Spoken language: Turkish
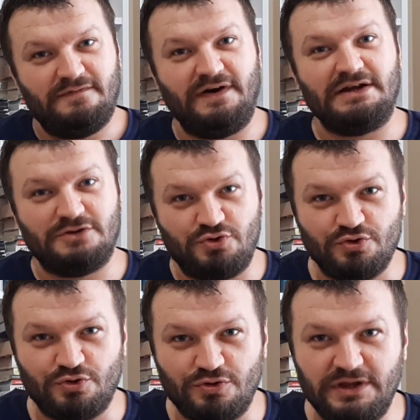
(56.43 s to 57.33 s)
farklı
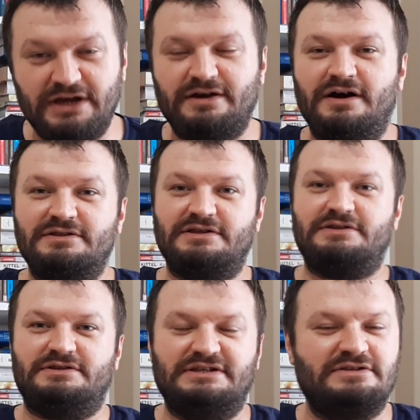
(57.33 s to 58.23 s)
kurullar artık
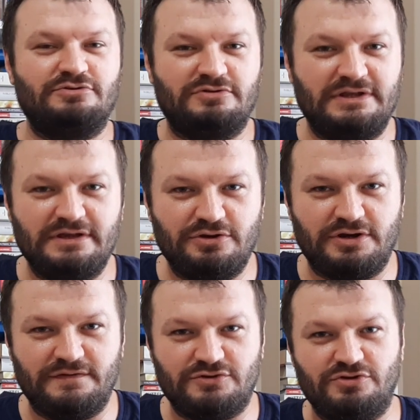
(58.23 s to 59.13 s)
sizin orada ne
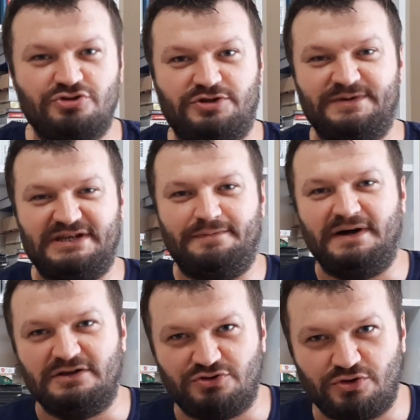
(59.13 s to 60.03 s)
göreviniz olursa mesela
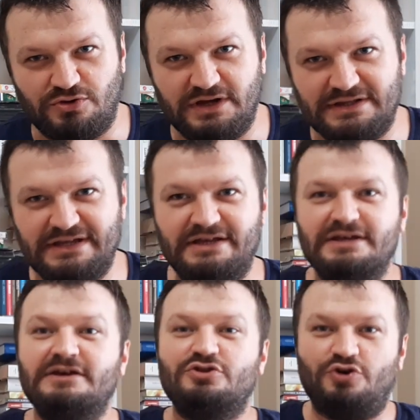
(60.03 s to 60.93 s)
bazı okullarda
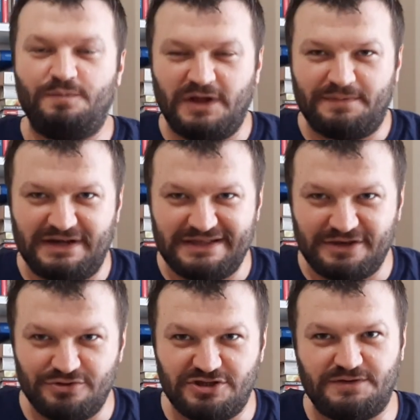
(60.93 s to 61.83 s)
toplam kalite
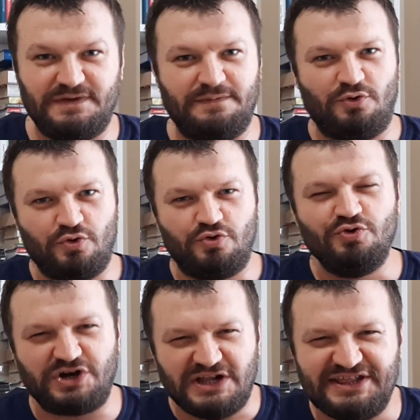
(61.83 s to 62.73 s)
yönetimi gibi
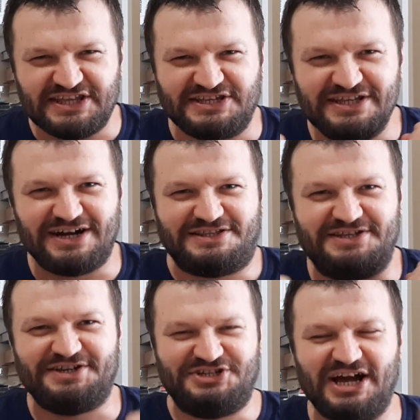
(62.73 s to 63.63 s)
okulun kalitesini
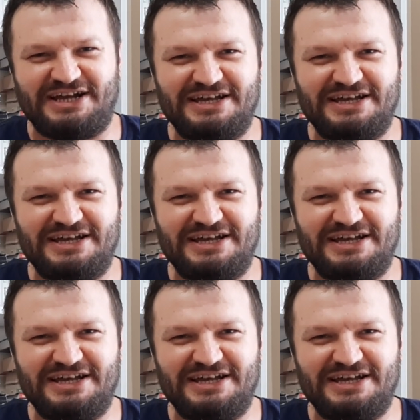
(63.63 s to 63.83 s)
arttıracak